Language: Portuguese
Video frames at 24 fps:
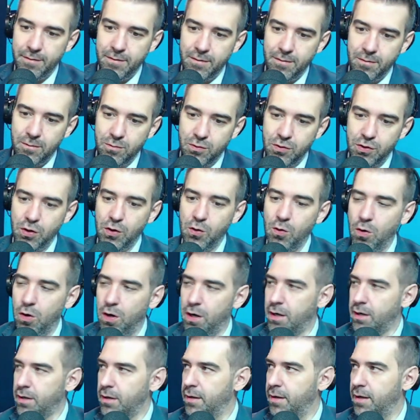O
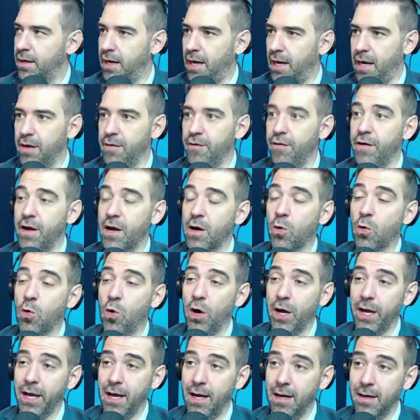senhor
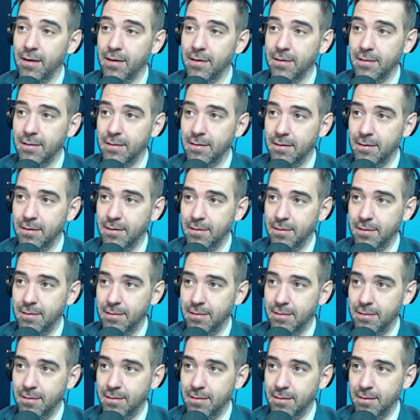envergonha
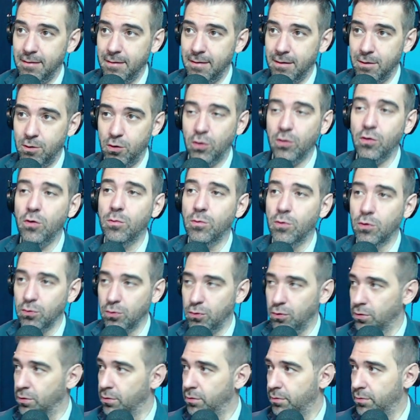todo
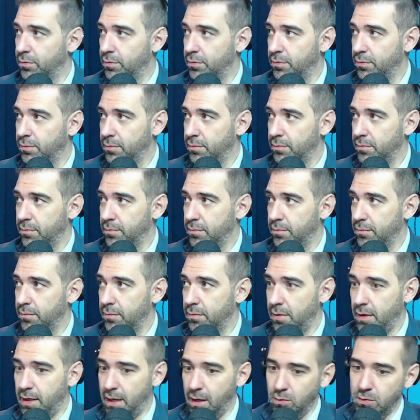mundo.
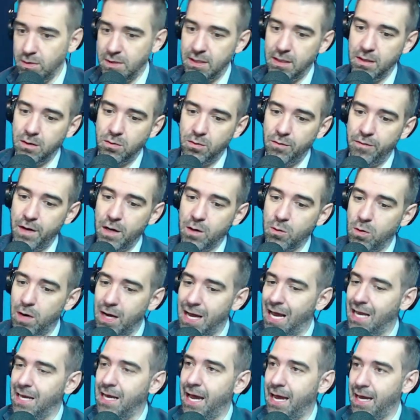Eu sinto vergonha
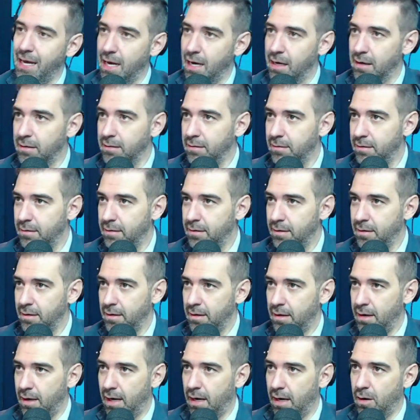alheia
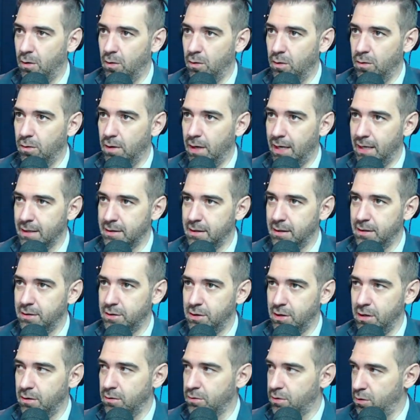ao
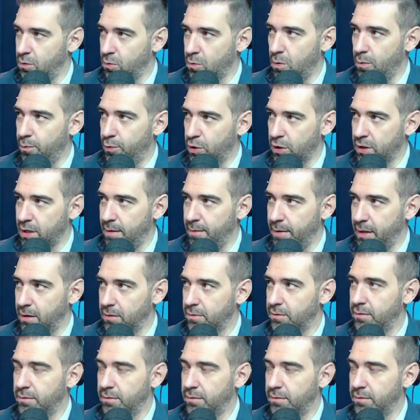assistir ao seu comportamento.